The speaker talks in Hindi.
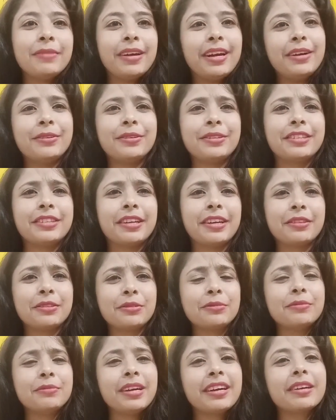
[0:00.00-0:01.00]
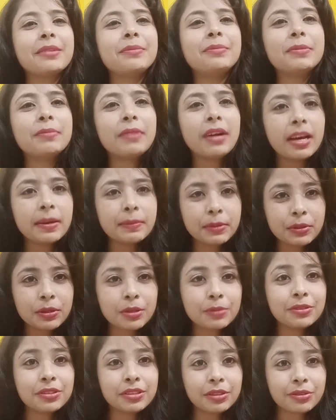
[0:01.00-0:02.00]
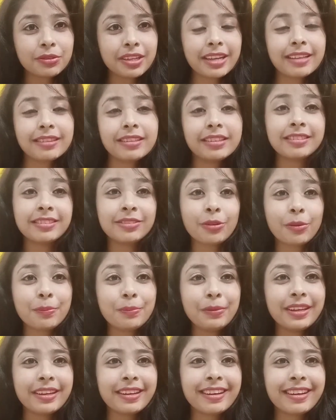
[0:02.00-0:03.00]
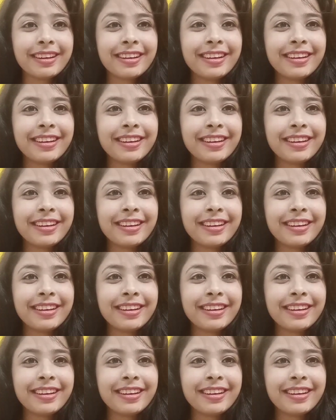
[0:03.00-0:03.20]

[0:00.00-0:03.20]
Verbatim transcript: मैं हो जाती हूँ मैं अगर बीमार भी और मुझसे कोई कहते शॉपिंग